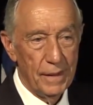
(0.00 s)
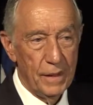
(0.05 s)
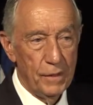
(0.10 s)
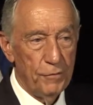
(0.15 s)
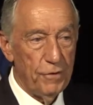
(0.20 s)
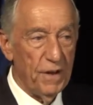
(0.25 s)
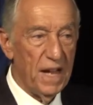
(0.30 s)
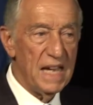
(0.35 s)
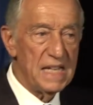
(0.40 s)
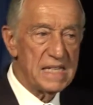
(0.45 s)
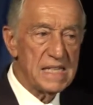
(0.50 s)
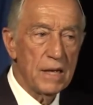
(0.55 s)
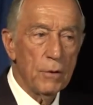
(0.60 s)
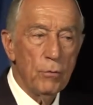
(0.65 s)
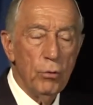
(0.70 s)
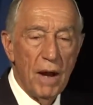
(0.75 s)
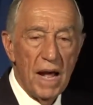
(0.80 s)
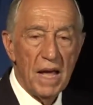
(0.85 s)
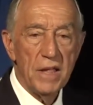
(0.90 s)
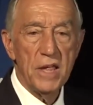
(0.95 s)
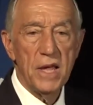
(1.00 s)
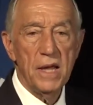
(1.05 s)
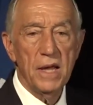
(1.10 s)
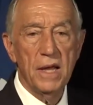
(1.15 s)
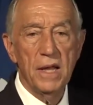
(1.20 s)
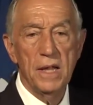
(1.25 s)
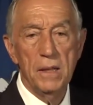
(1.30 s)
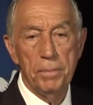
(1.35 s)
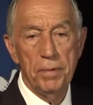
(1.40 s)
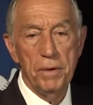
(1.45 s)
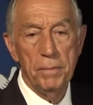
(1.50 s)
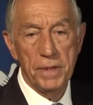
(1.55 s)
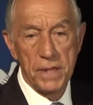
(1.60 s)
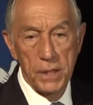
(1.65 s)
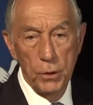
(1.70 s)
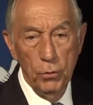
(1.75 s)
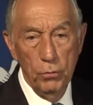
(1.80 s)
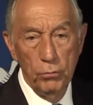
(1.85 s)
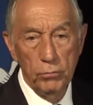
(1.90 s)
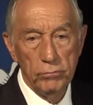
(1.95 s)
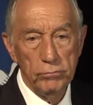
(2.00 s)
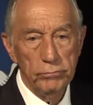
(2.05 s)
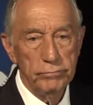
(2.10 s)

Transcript: Foi essa coragem que lhe permitiu,